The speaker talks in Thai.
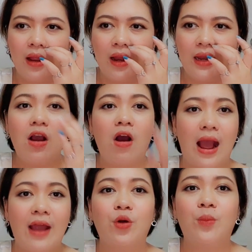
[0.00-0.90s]
เรื่องของ
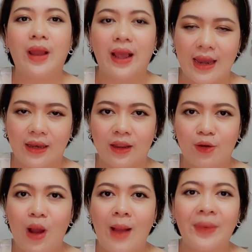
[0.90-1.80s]
อารมณ์ละกัน
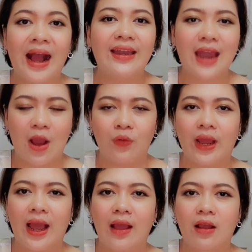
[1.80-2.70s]
ความคาดเดานะ
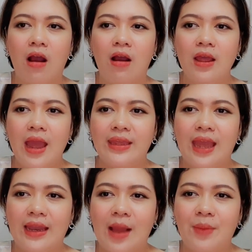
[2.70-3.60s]
คะก็อย่า
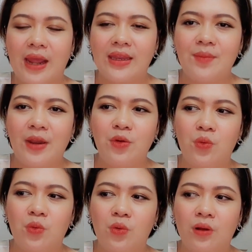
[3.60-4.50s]
ทำอะไรที่มันดู
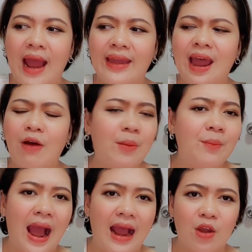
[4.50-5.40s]
คาดเดาลำ
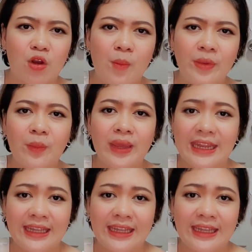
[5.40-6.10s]
บากแล้วก็ไม่ต้องไปคิด